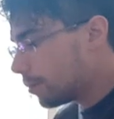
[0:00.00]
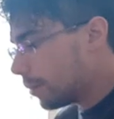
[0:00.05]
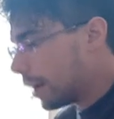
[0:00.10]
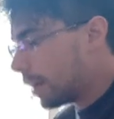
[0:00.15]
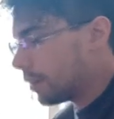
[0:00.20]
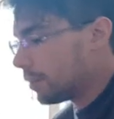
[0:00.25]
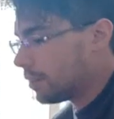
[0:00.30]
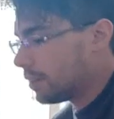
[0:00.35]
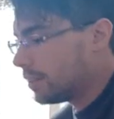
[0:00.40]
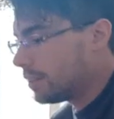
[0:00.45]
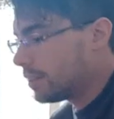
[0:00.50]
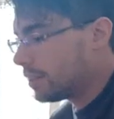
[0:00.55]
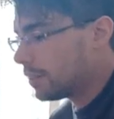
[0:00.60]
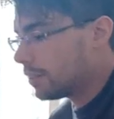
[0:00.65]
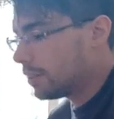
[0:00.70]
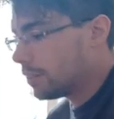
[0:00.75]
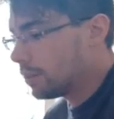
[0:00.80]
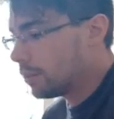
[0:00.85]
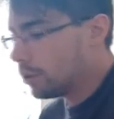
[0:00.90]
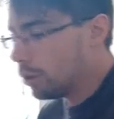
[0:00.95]
bah, si c'est
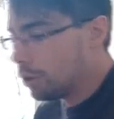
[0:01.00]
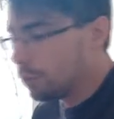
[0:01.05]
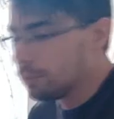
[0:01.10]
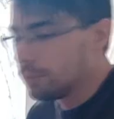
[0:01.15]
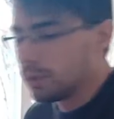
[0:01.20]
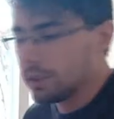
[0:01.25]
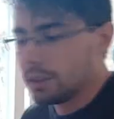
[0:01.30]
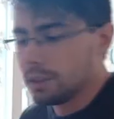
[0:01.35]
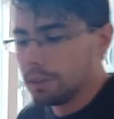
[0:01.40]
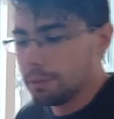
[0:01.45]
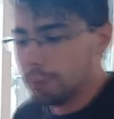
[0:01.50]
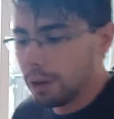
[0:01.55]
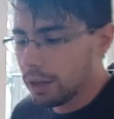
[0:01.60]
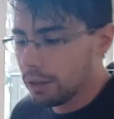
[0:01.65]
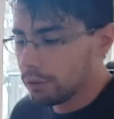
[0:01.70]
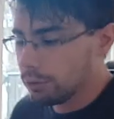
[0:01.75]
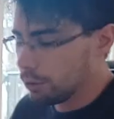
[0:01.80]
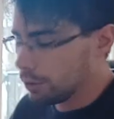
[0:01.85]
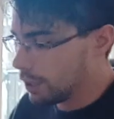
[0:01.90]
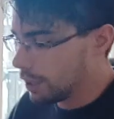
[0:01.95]
des tomes qui
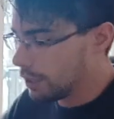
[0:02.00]
parlent de